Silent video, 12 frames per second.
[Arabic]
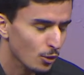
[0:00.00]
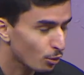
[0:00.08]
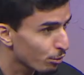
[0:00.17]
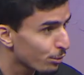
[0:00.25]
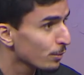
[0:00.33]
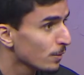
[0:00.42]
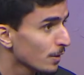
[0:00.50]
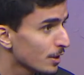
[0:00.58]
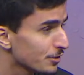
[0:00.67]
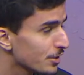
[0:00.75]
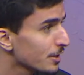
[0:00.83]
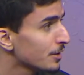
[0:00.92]
عذر
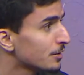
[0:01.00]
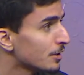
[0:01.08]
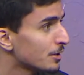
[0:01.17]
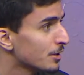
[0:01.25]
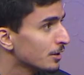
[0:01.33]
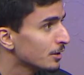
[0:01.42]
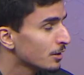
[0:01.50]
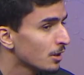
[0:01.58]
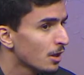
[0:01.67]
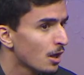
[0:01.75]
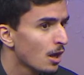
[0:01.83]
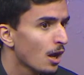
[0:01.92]
القصيدة
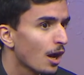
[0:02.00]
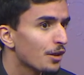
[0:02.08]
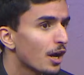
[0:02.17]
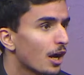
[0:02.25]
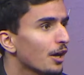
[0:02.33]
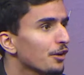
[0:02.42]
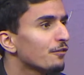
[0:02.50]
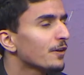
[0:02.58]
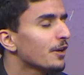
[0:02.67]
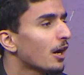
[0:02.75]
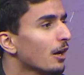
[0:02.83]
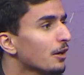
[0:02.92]
أن
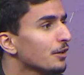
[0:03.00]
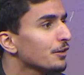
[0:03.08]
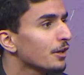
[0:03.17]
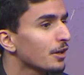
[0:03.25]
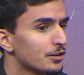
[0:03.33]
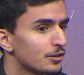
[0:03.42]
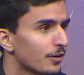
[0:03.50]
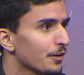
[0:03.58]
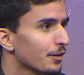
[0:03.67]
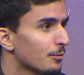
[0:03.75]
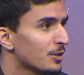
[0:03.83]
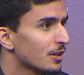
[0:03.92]
حرفا حائرا قد
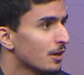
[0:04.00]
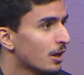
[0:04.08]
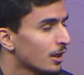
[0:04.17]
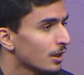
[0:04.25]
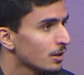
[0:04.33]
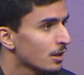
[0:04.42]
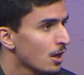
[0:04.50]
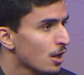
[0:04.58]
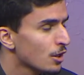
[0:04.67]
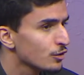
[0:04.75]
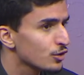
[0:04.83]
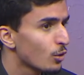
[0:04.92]
فر منها
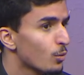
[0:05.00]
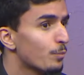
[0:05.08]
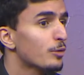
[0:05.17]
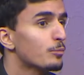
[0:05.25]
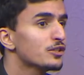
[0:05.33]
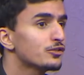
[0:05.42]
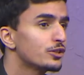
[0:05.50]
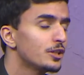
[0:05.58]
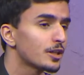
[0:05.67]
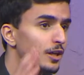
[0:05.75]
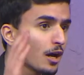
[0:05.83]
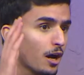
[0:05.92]
صوب
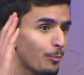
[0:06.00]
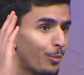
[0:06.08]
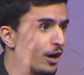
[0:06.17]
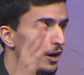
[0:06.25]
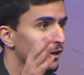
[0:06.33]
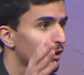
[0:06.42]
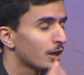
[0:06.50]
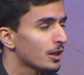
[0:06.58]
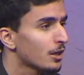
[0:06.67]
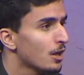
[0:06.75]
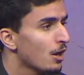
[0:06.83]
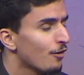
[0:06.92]
مجدك أبحرا
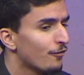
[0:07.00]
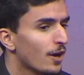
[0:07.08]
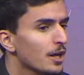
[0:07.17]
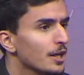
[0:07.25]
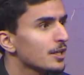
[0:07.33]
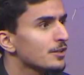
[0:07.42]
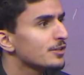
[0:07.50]
فلك